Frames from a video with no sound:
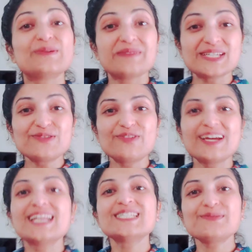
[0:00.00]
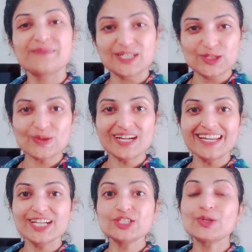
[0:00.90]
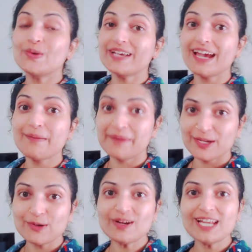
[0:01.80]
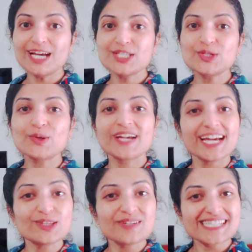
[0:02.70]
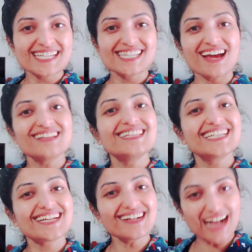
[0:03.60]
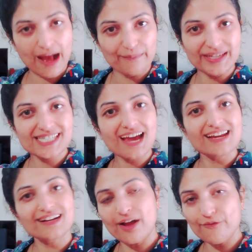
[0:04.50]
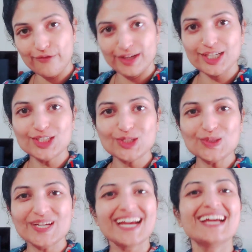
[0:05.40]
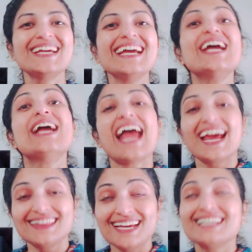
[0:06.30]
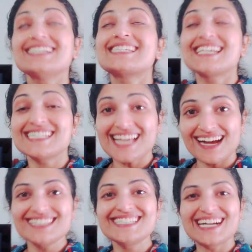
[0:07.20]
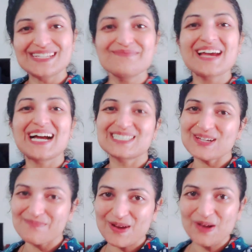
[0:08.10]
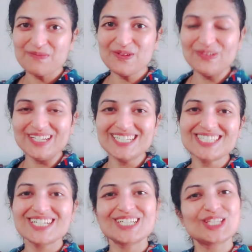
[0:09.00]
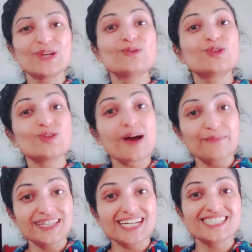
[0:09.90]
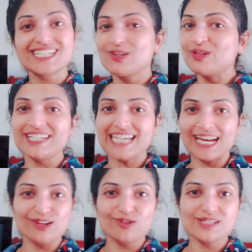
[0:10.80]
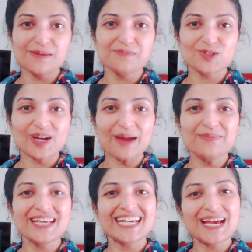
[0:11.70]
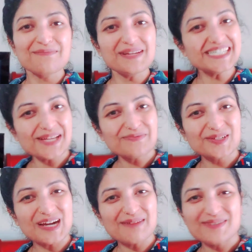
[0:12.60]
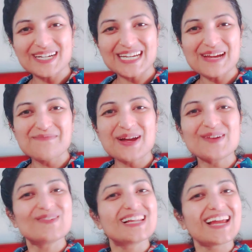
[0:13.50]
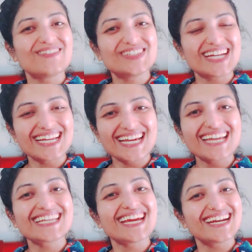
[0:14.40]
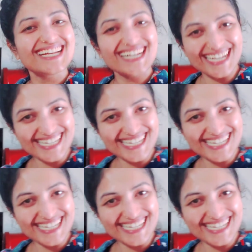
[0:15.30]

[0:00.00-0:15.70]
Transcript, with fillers: तो बस फ्रेंड्स बच्चों का लंच हो गया बड़ों का लंच हो गया तो इसके साथ दिन का काम भी सारा काम फिनिश हो गया है एंड देन इसके साथ साथ मैं आज का ब्लॉग भी फिनिश करती हूँ तो अभी तक जिन्होंने चैनल को सब्सक्राइब नहीं किया प्लीज सब्सक्राइब करके हमारे रियल लाइफ शेयरिंग एंड केयरिंग का